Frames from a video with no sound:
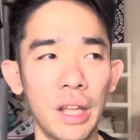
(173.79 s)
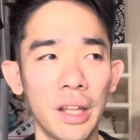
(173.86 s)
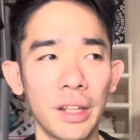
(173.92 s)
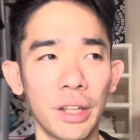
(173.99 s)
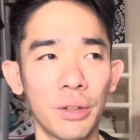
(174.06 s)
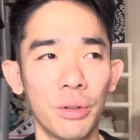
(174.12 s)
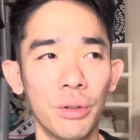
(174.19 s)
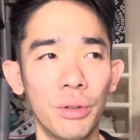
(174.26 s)

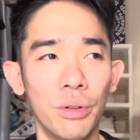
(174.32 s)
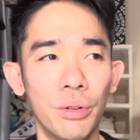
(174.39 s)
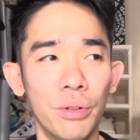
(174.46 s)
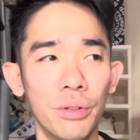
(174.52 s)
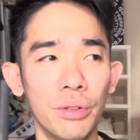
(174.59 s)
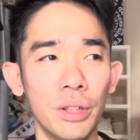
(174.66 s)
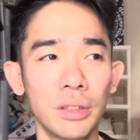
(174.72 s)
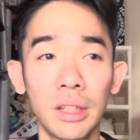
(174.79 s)
nanay ko,
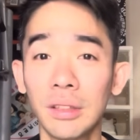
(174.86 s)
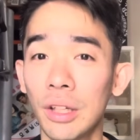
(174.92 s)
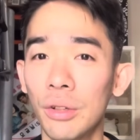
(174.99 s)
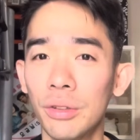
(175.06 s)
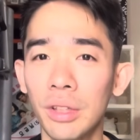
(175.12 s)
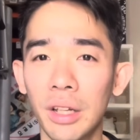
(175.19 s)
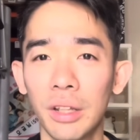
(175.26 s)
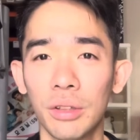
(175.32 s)

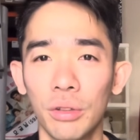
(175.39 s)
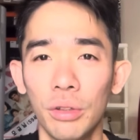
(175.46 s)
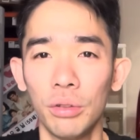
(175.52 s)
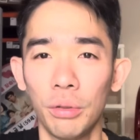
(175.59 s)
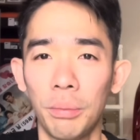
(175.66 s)
nagtatalon na rin.